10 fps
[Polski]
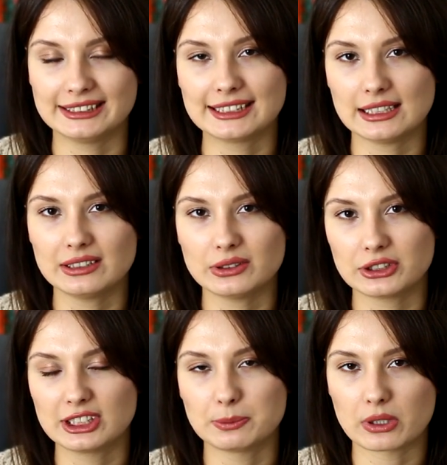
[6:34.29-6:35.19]
Niestety
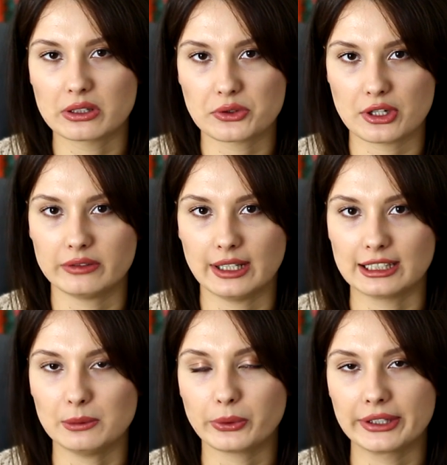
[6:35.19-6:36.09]
dosyć spore
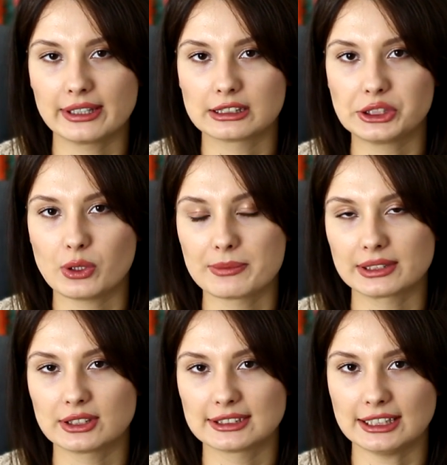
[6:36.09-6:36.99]
rozczarowanie, bo jednak liczyłam na
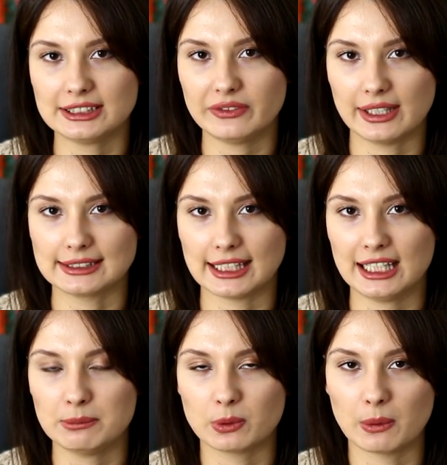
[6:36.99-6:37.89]
coś znacznie
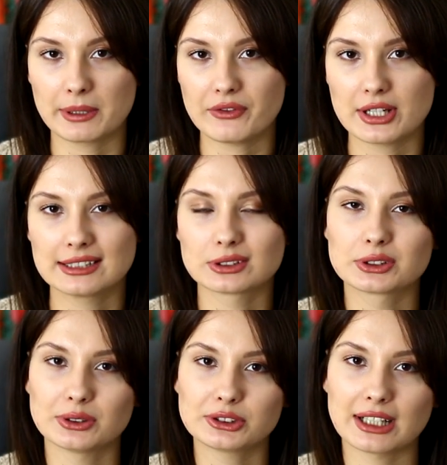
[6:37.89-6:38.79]
więcej, bo po pierwsze jest to
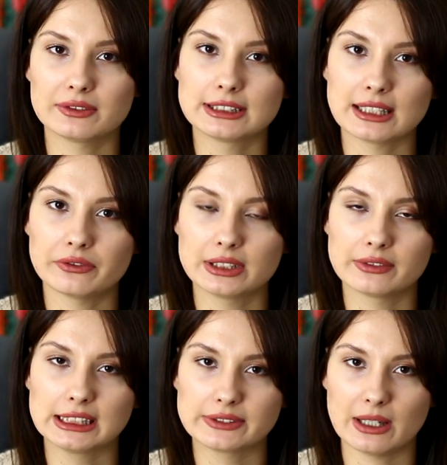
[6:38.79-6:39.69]
książka wydana w
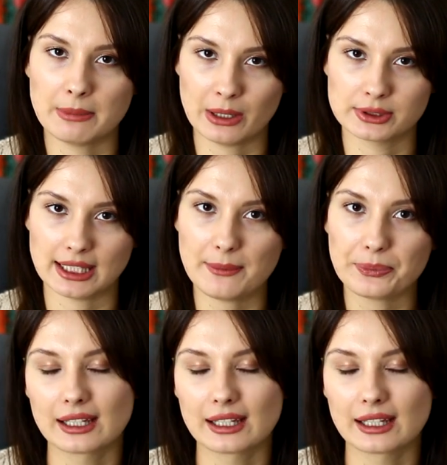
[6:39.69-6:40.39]
wydawnictwie Pauza,